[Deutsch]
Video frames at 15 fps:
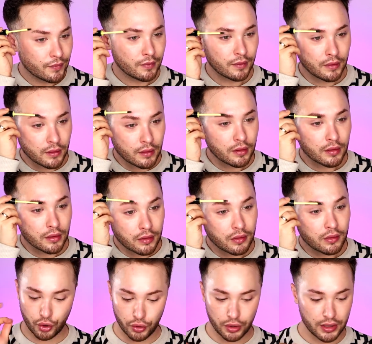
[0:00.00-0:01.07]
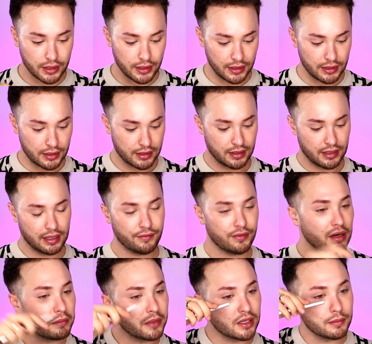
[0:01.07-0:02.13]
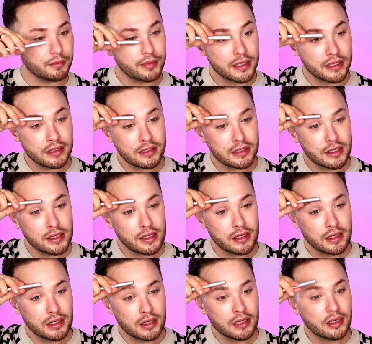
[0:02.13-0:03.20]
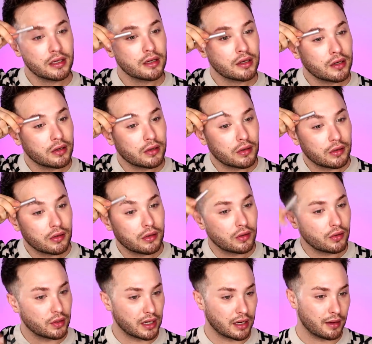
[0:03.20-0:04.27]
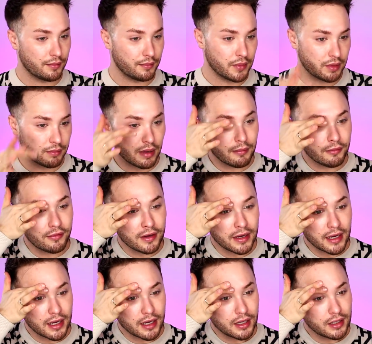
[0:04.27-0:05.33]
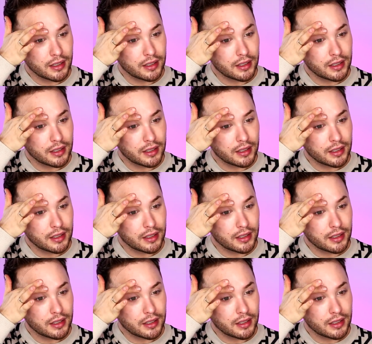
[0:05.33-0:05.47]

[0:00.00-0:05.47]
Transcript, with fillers: Und dann drücke ich entweder mit einem Pinsel oder mit meinem Finger